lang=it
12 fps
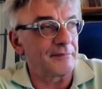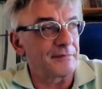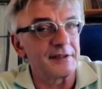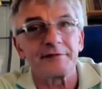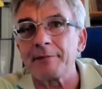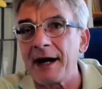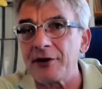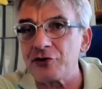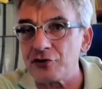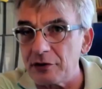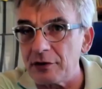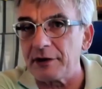di
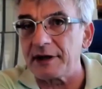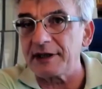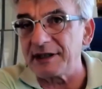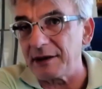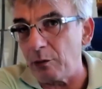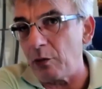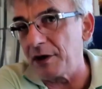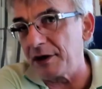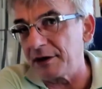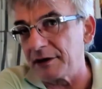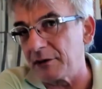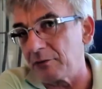spaccio,
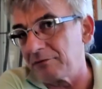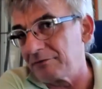retribuiti